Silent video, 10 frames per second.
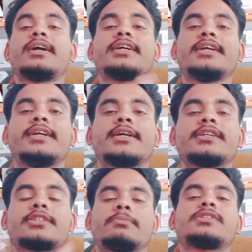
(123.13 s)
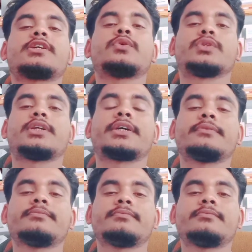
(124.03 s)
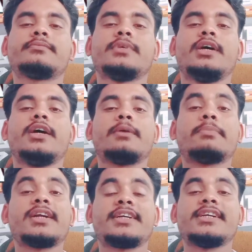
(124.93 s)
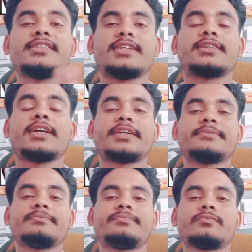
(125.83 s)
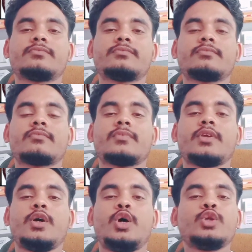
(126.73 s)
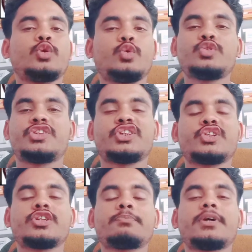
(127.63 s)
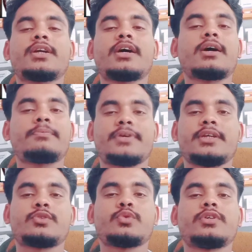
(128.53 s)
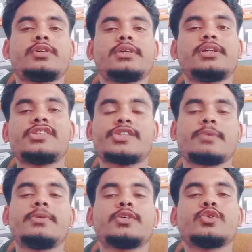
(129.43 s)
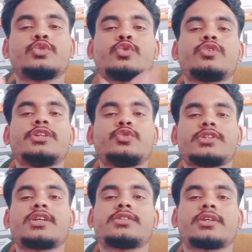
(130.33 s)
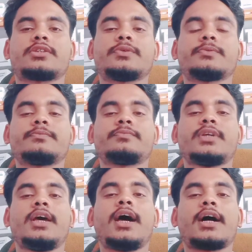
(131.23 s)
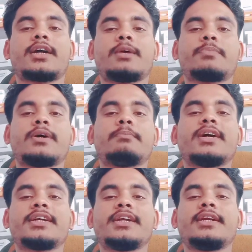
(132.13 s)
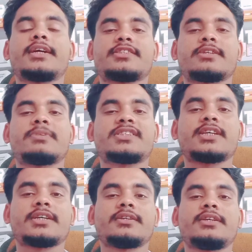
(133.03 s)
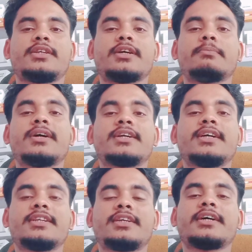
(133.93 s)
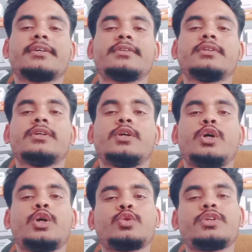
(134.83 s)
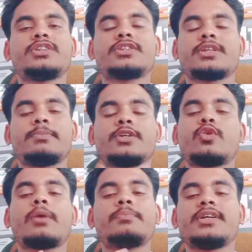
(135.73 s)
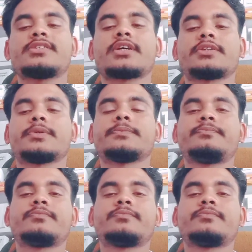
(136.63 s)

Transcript: बाल गिरने का समस्या होता है बाल गिर जाता है तो उस सिचुएशन पर आप है तो इस टेबलेट को ज़रूर यूज़ कर सकते हो अगर आपका बाल गिरने का समस्या है या बाल गिरता है तो इस टेबलेट को आप ले सकते हो